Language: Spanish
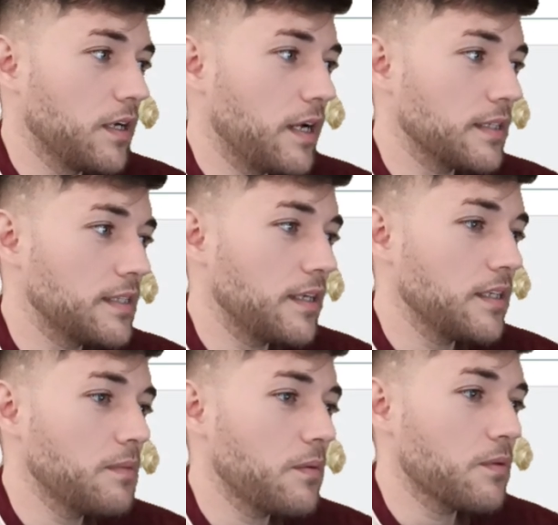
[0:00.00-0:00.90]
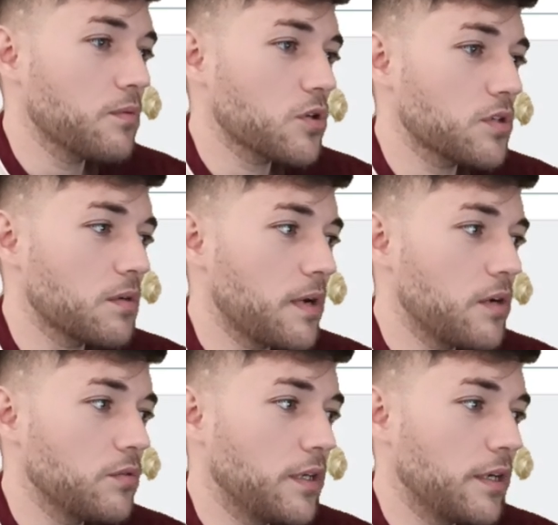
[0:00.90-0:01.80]
Aquí arriba podemos
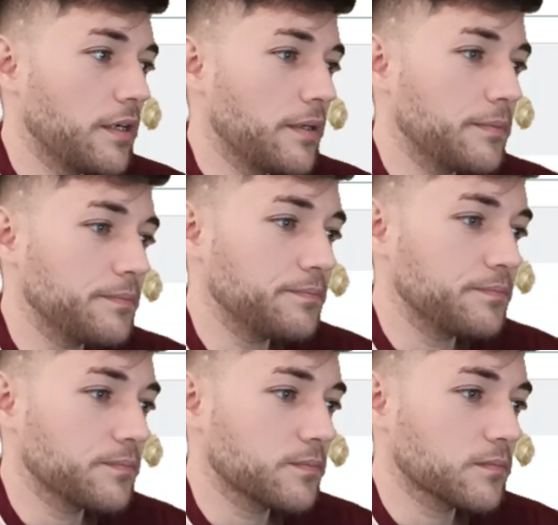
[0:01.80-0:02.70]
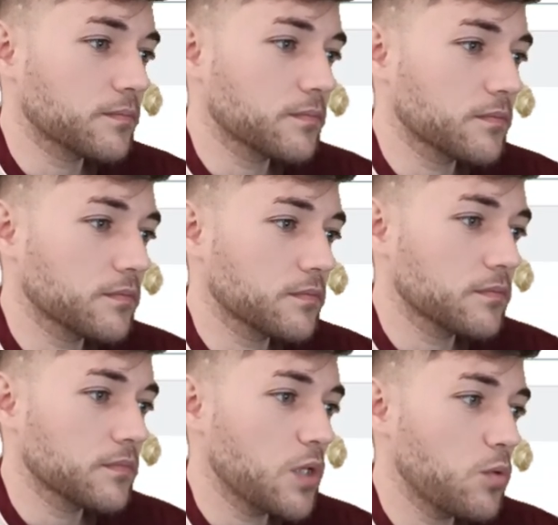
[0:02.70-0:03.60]
observar una,
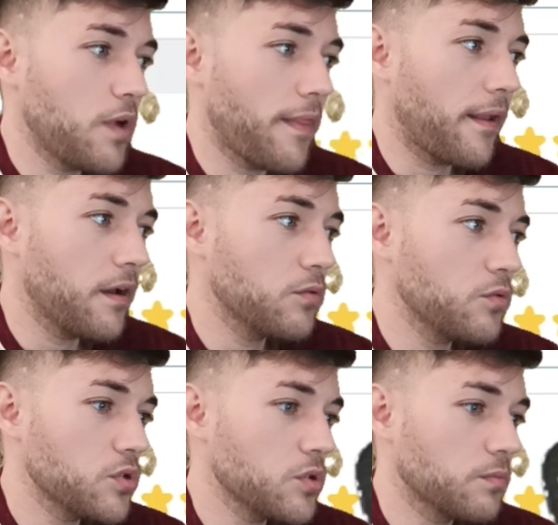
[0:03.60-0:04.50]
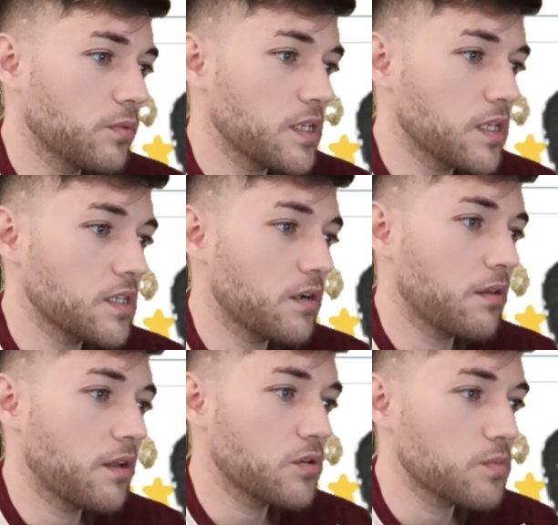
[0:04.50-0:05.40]
una Danaus, podéis ser que sea una
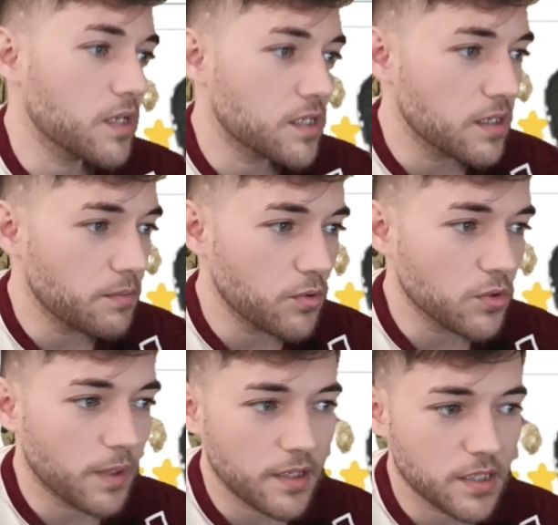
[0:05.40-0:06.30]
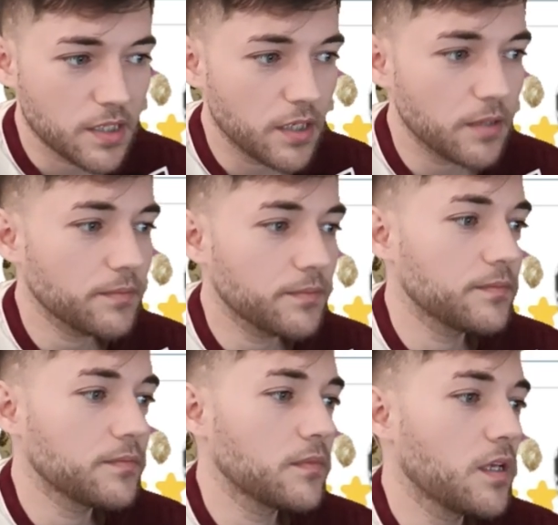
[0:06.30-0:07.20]
Danaus flexipus, parece ser.
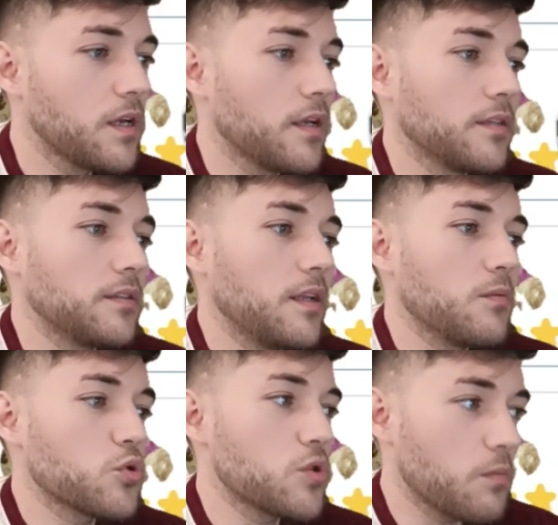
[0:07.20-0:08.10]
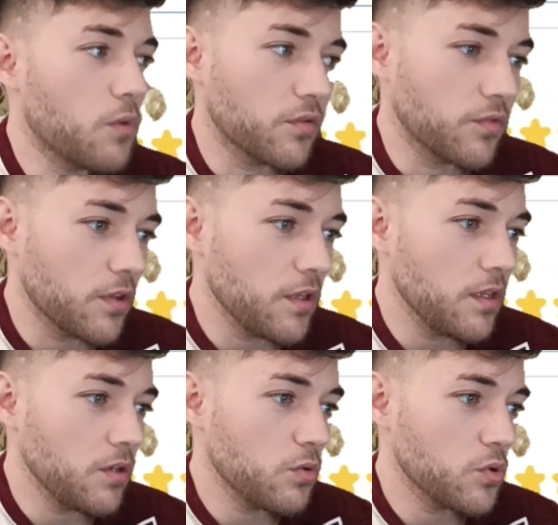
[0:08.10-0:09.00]
Tenemos una
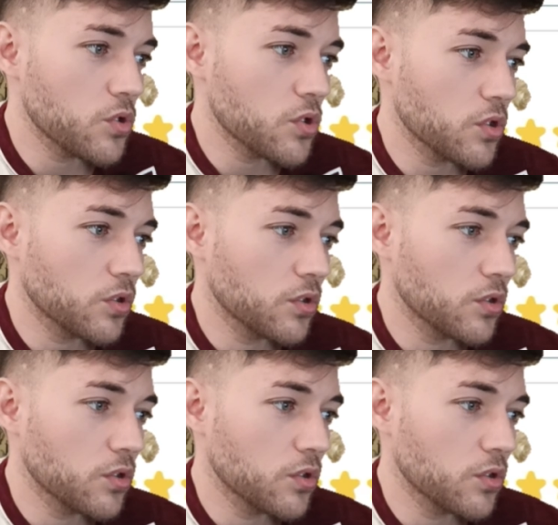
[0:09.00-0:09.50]
Didius.